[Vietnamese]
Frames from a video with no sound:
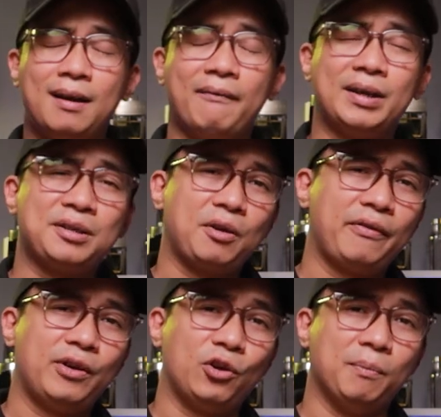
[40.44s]
và trong cái
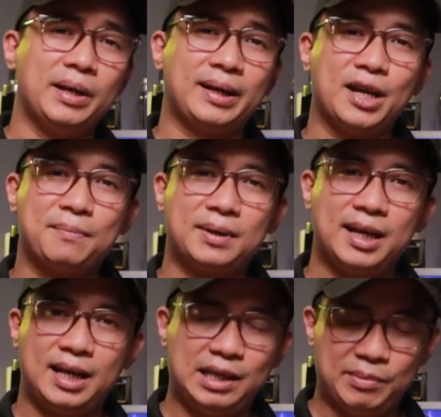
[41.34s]
video của mình ngày hôm
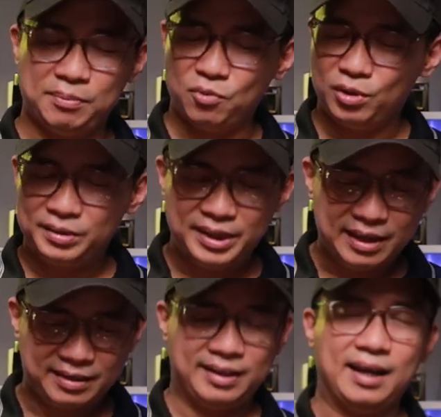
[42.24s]
nay thì mình muốn
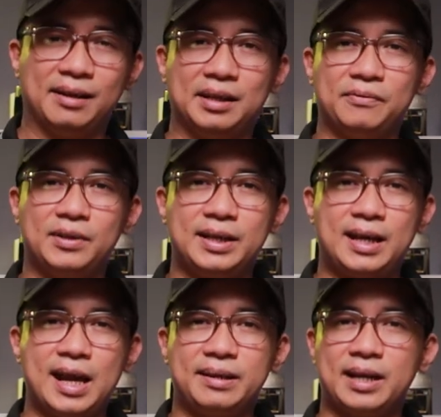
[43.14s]
chia sẻ đến với
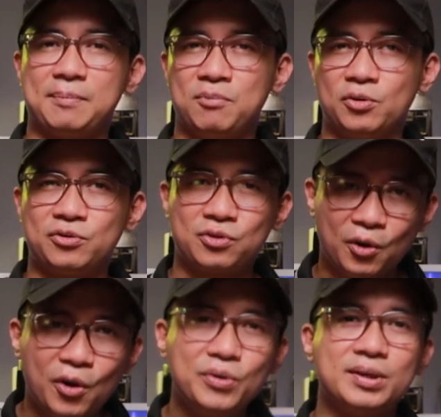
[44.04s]
các anh em một
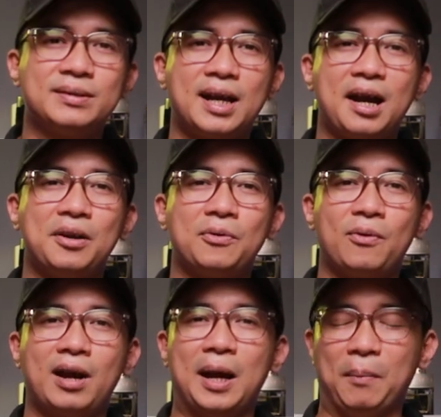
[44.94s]
số những chai nước
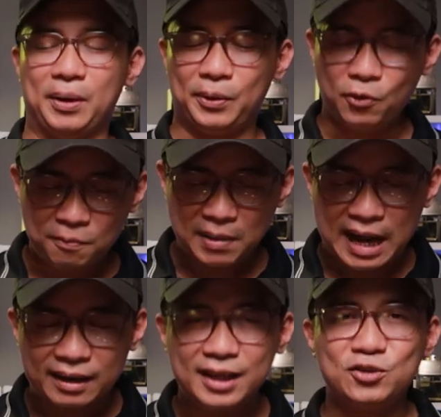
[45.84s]
hoa mà nó cũng
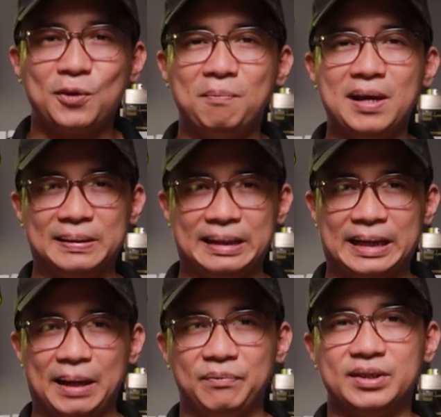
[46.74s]
mang đến cho mình cái
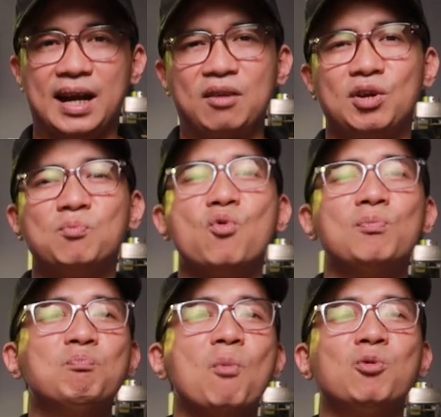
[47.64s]
cảm giác nó muốn
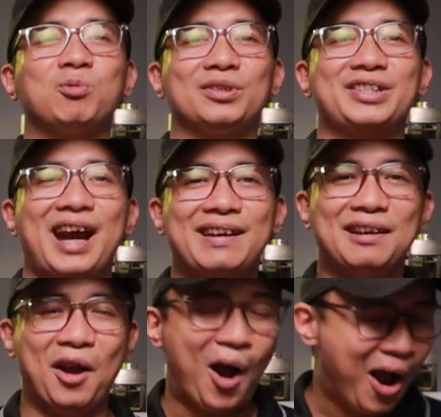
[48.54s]
bùng cháy. uh
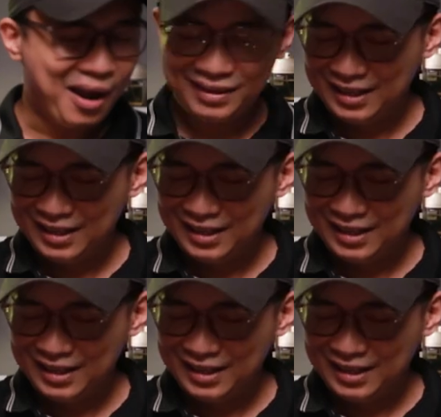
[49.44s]
ờ -huh.